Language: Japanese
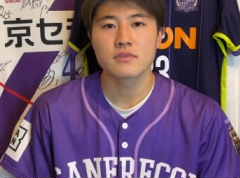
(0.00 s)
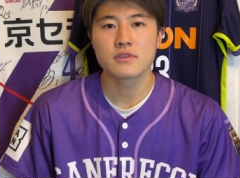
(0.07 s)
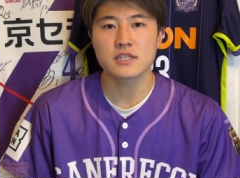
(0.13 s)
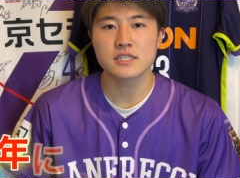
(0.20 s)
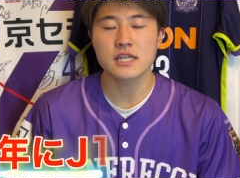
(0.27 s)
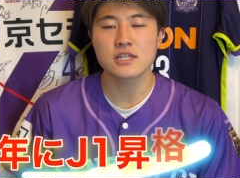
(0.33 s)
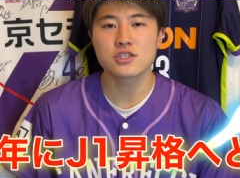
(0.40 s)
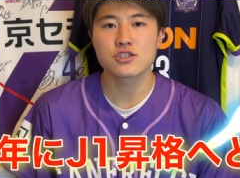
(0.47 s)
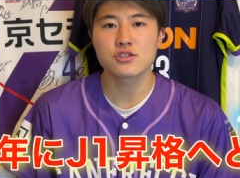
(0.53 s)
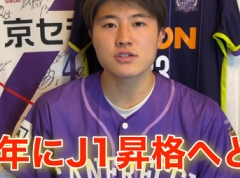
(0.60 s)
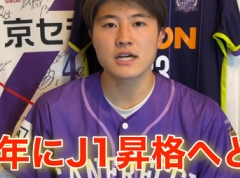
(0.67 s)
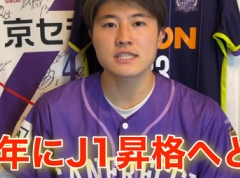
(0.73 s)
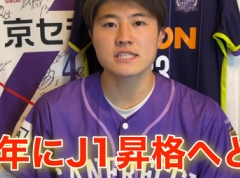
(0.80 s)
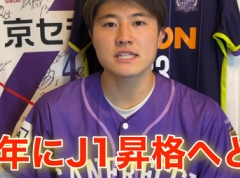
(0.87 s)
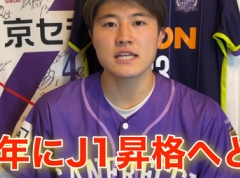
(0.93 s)

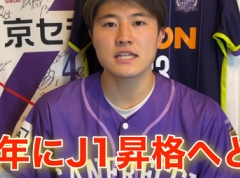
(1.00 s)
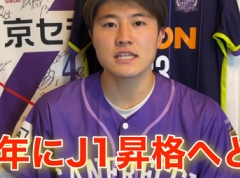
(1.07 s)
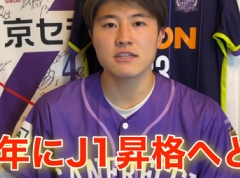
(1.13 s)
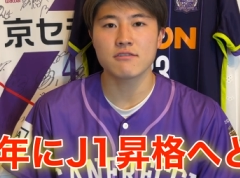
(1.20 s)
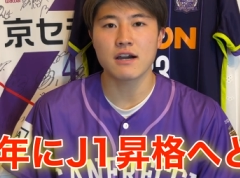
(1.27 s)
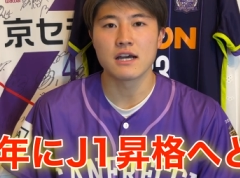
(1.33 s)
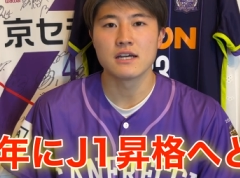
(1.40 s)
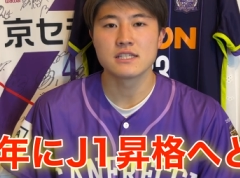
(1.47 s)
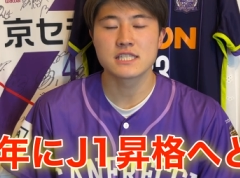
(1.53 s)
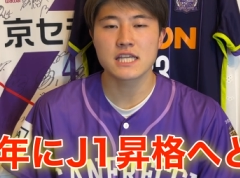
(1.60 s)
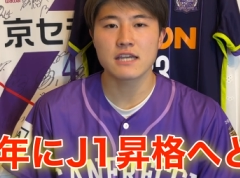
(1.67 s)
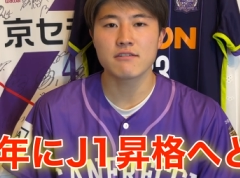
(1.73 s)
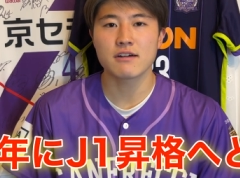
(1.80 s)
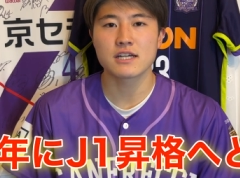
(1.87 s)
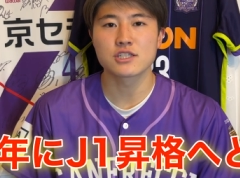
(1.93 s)
2018年には
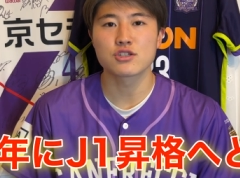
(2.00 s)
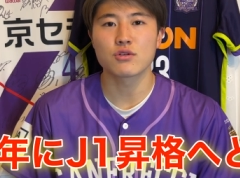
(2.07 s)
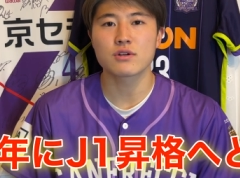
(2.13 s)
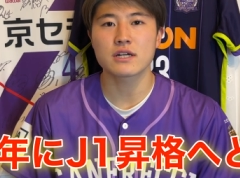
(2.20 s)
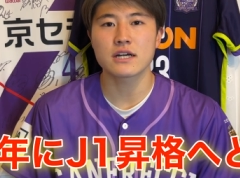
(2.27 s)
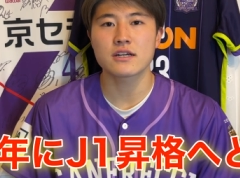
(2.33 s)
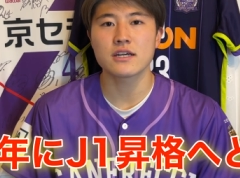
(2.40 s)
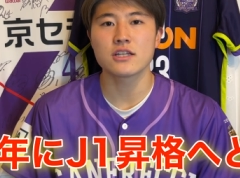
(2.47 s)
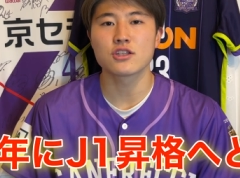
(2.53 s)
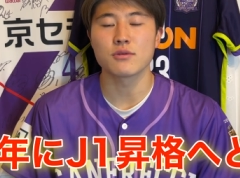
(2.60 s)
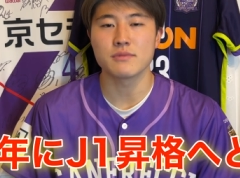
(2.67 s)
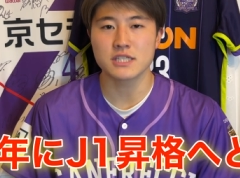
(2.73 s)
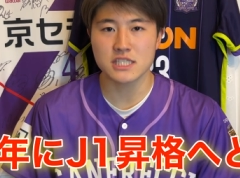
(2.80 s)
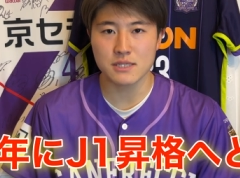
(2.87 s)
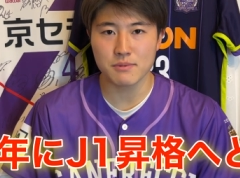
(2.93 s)
J1 昇格へと
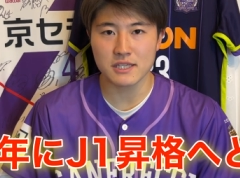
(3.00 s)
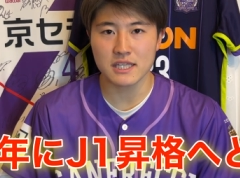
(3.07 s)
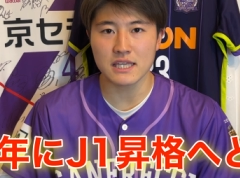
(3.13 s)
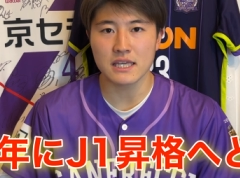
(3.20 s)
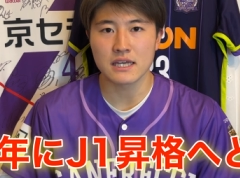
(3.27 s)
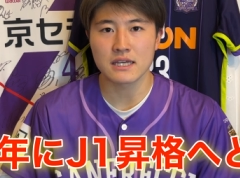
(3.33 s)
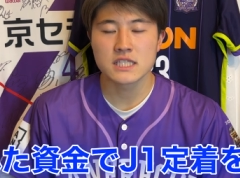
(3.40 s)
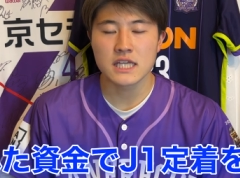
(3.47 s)
導き、